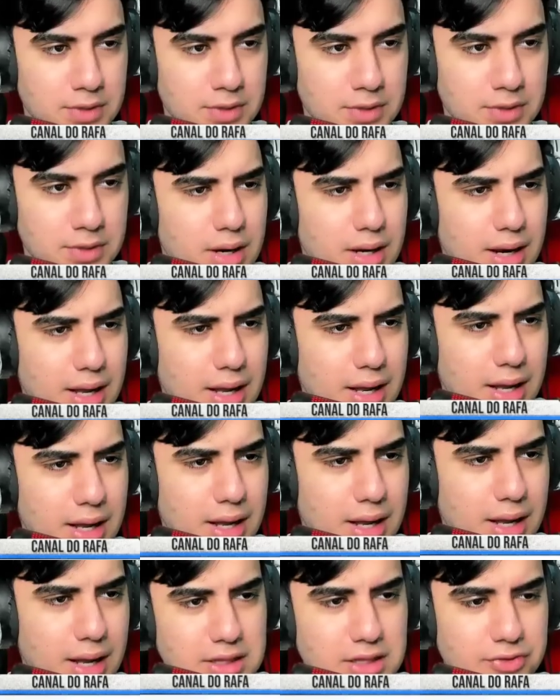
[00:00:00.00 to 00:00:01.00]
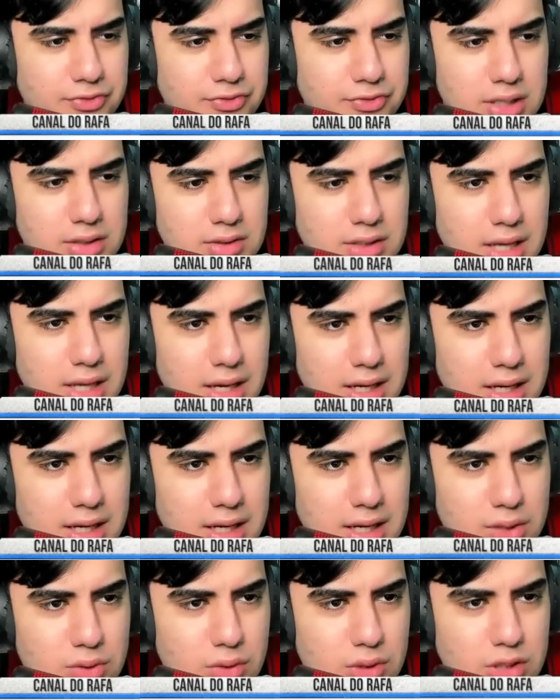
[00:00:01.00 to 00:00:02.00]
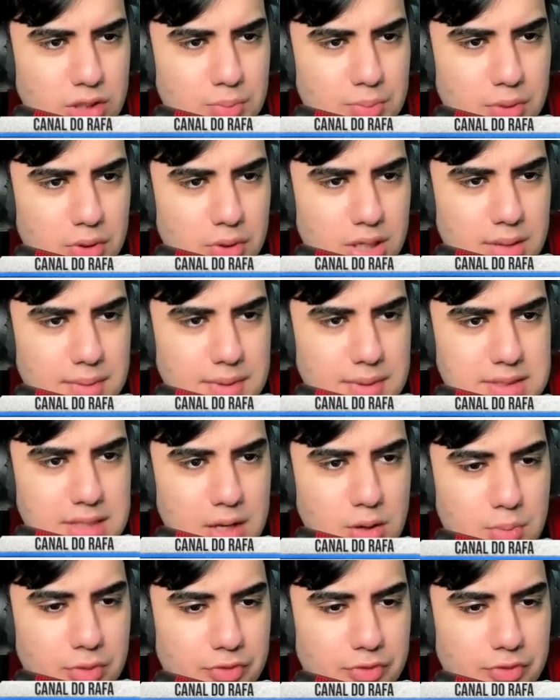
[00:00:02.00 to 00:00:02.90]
Olha lá, cara, a Pé tá falando que a ganhadora do programa saiu por